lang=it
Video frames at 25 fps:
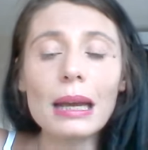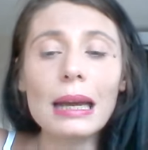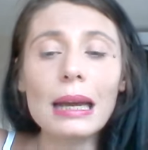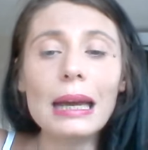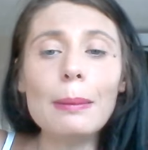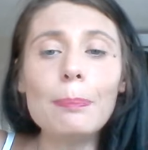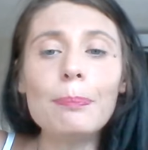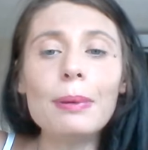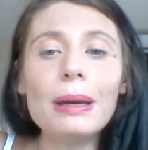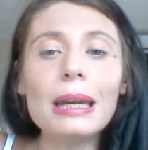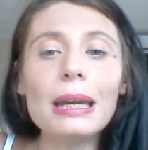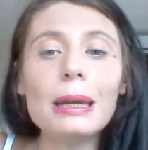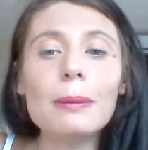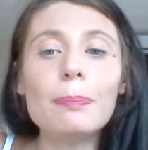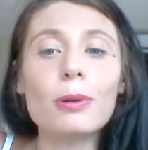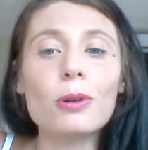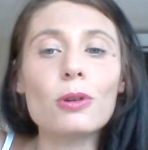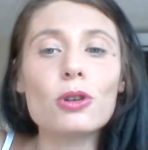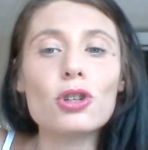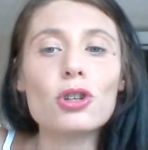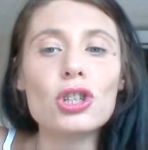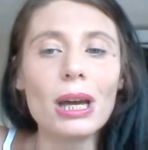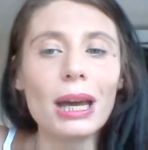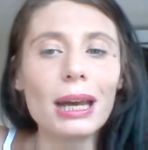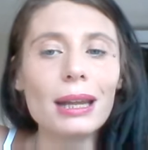è per i
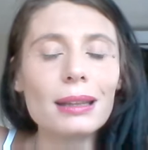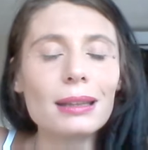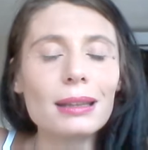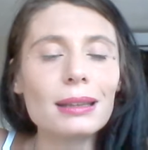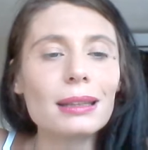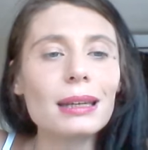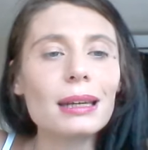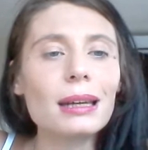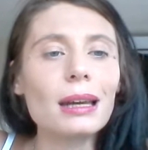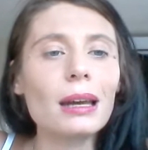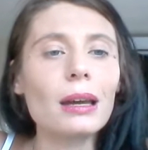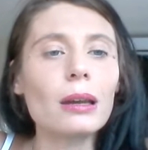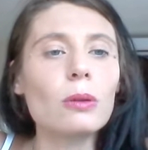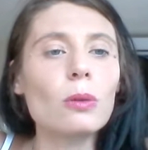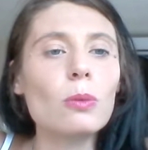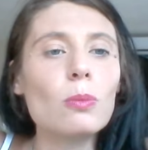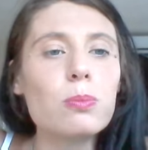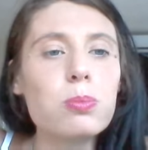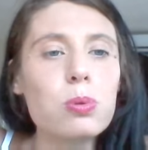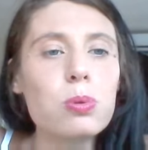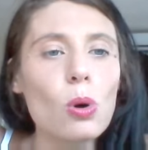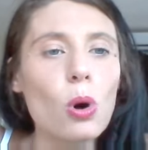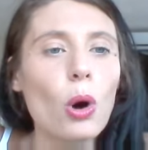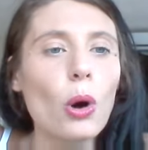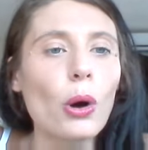progetti che
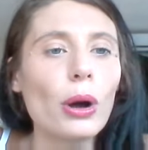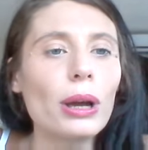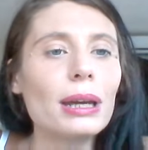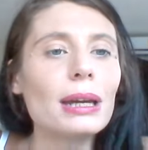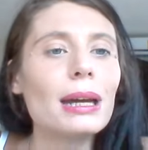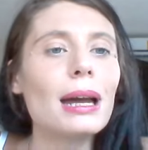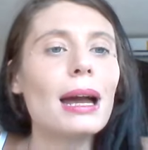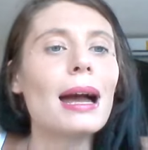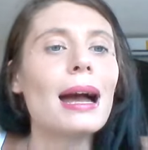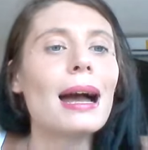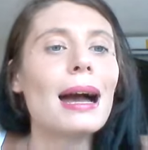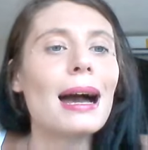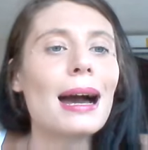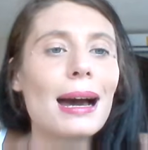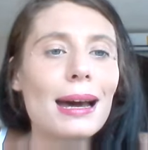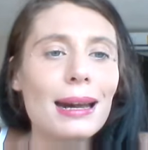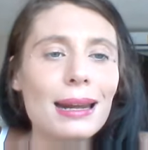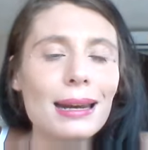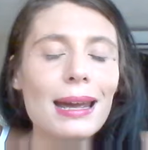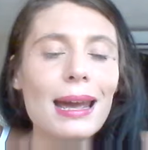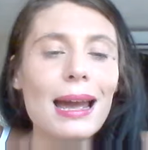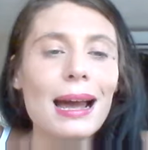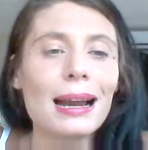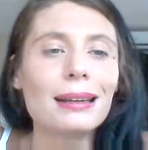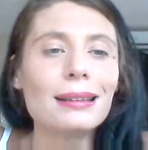non puoi
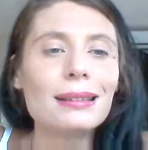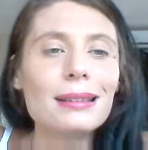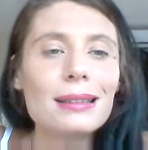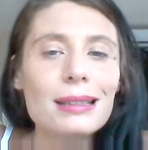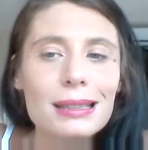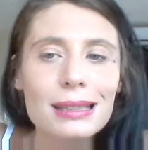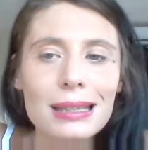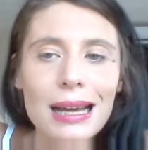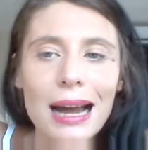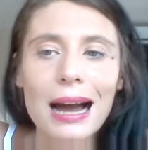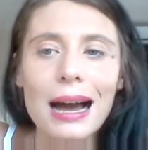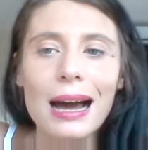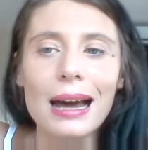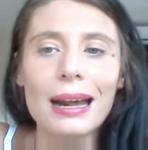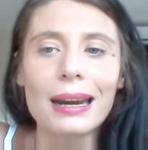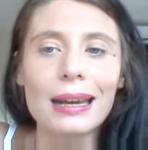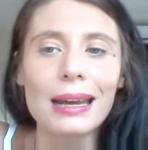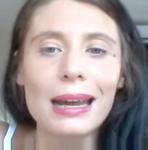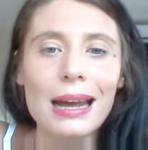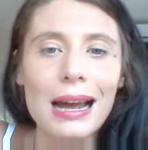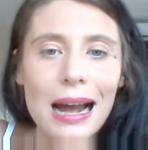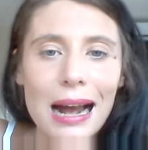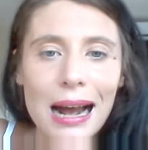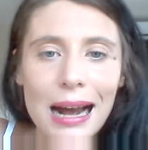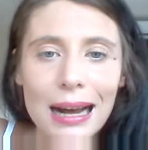
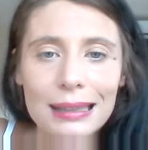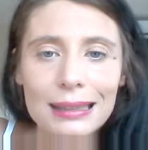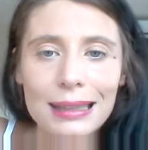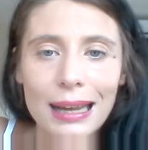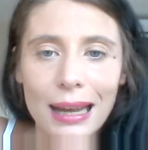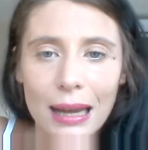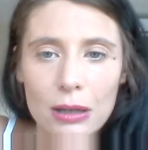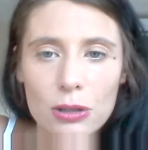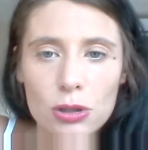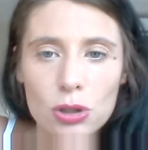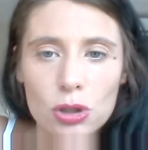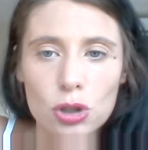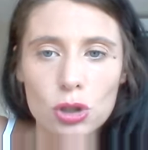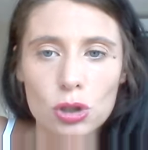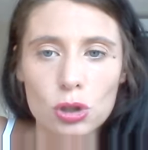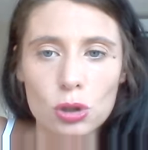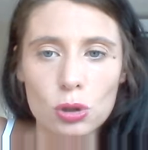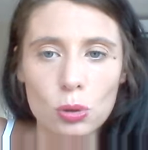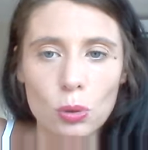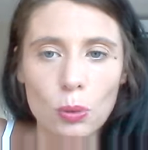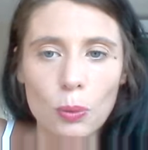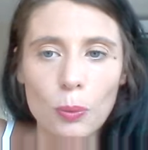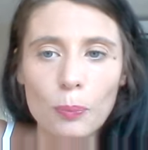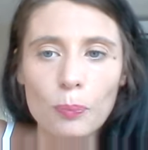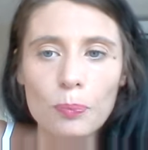realizzare
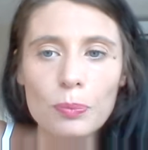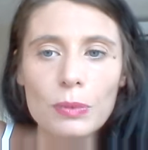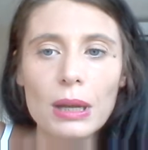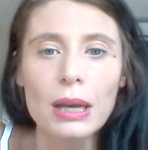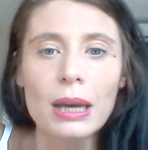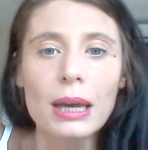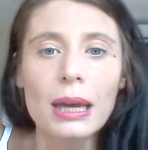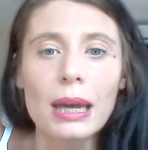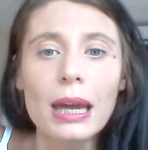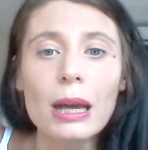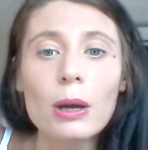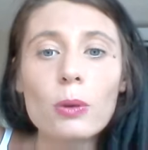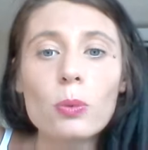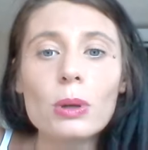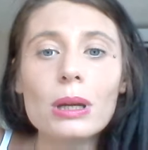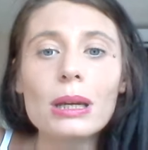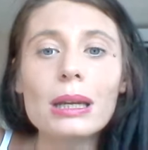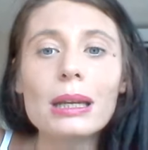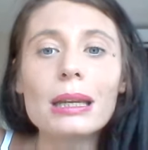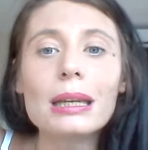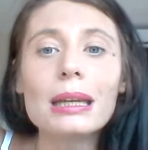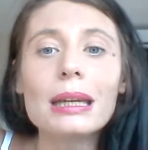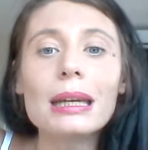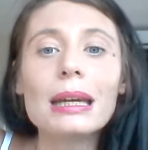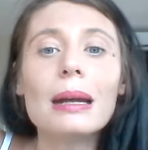adesso e
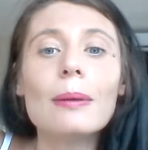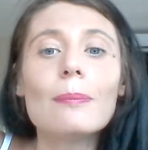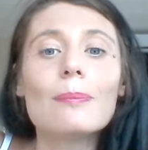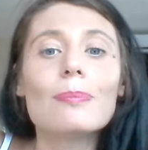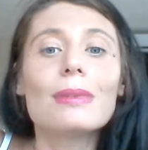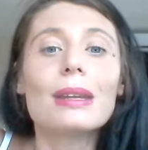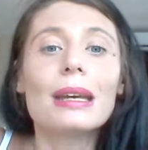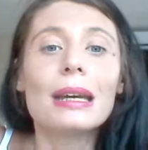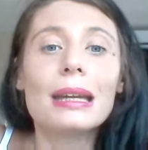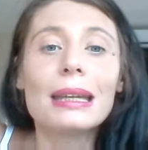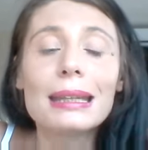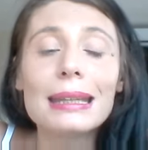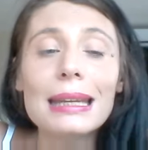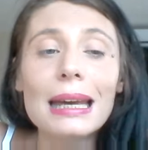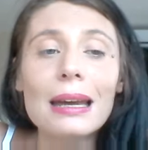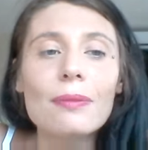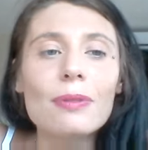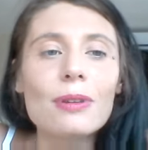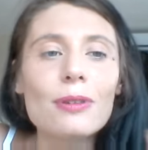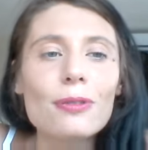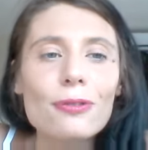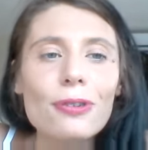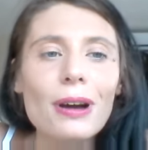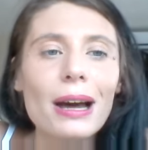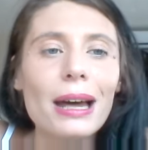quindi
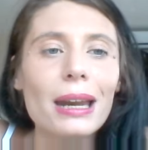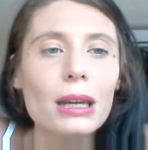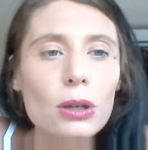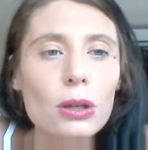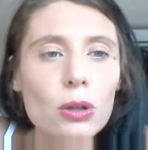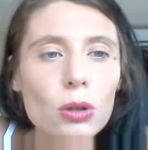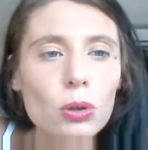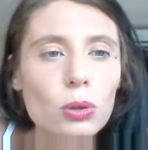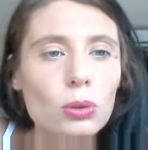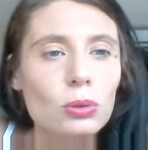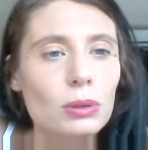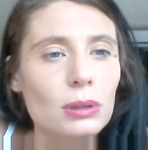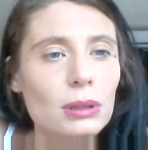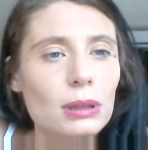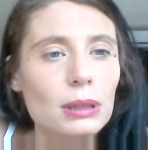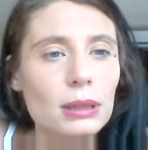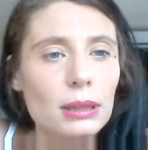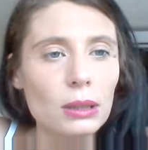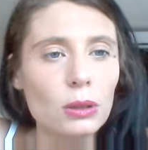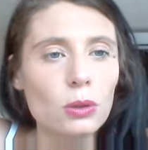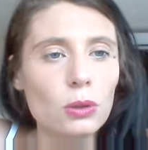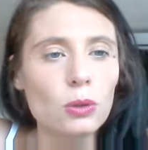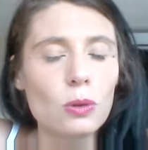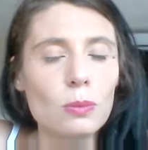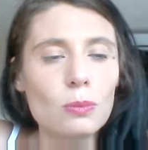devi fare i
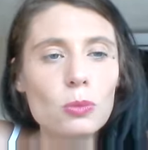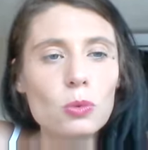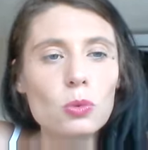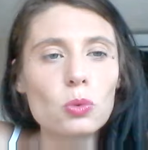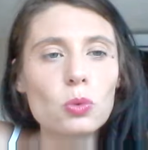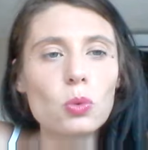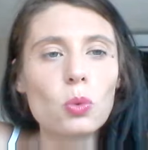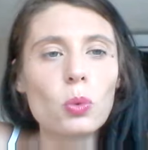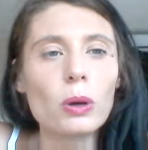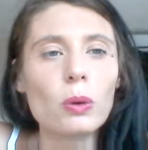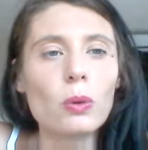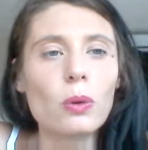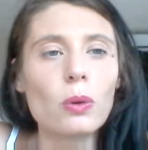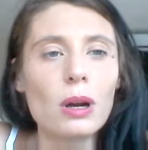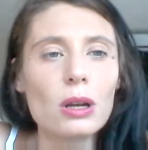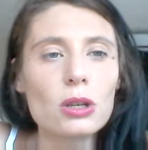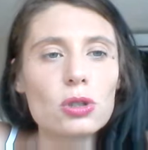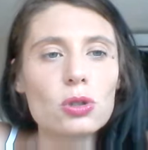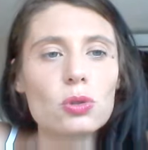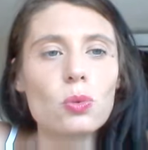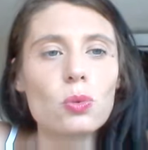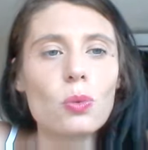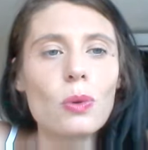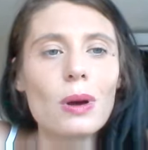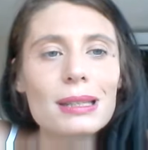conti comunque con la
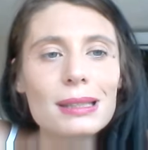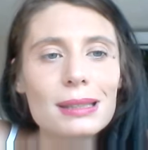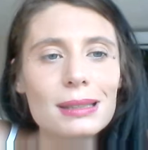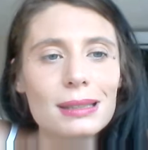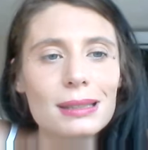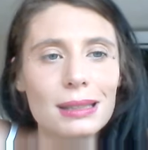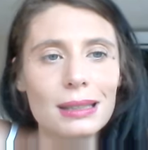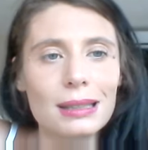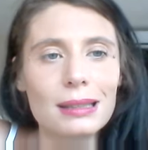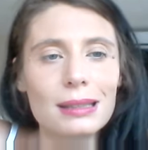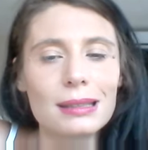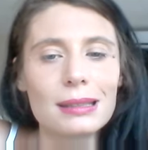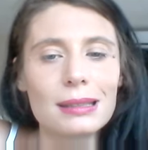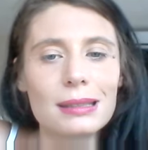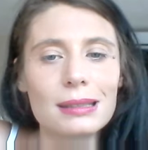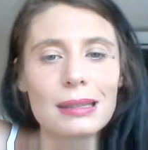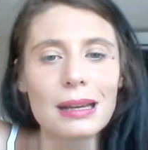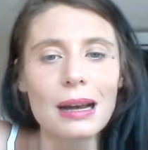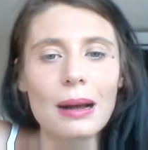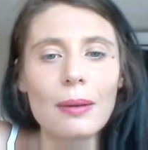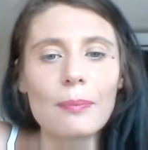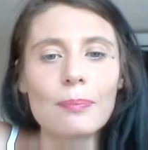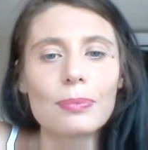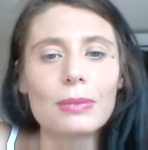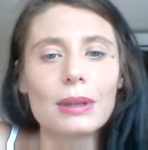sua
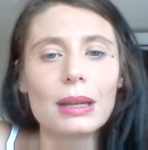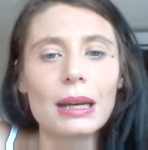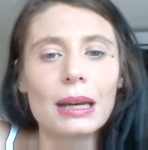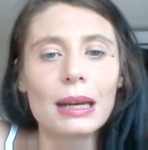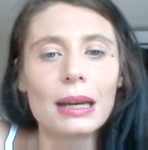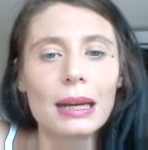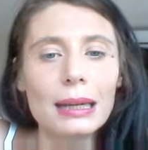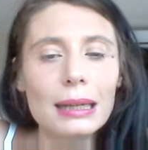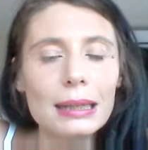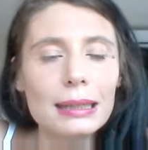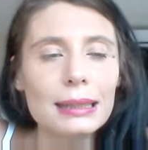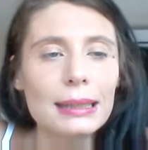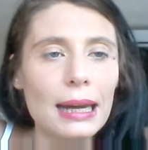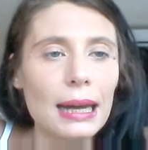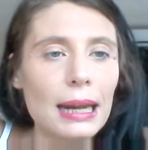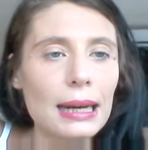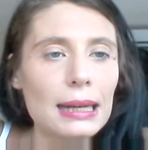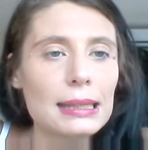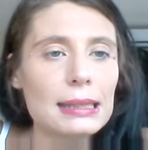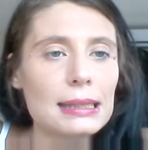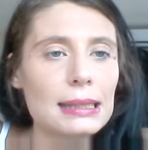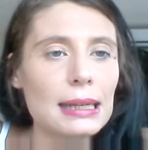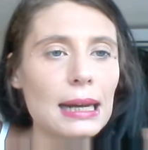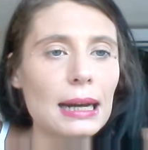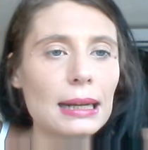assenza in
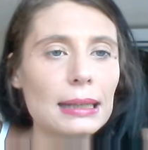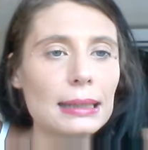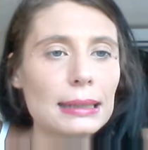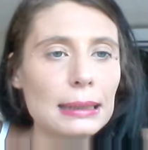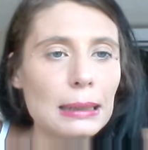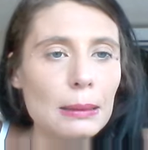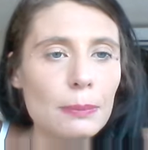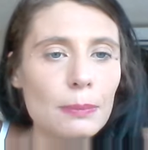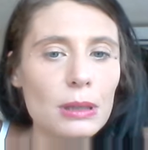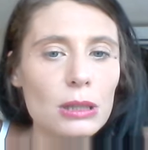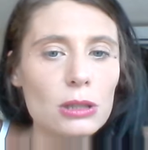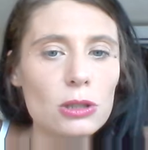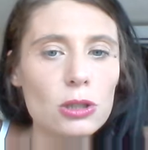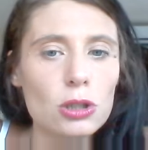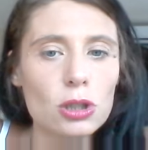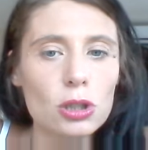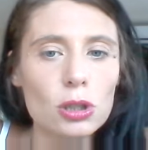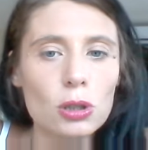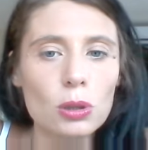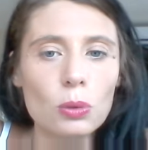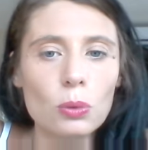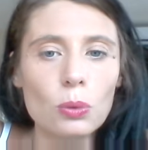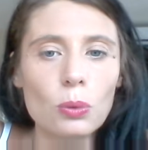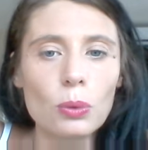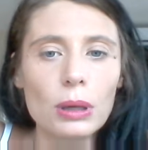terza
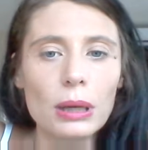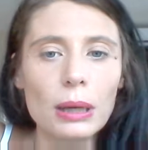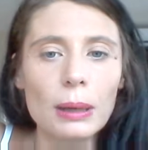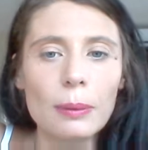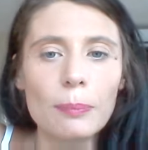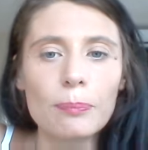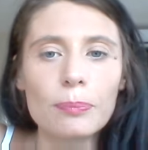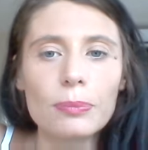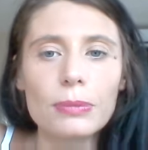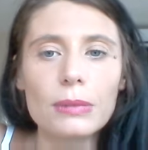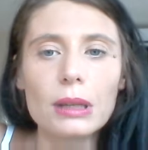dimensione.